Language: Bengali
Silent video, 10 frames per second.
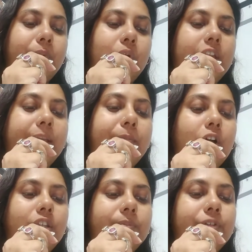বলি
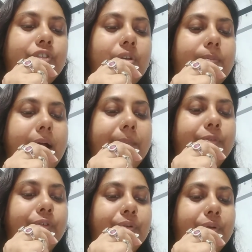অদ্ভুত
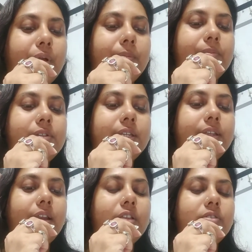বামন বলছে তিনি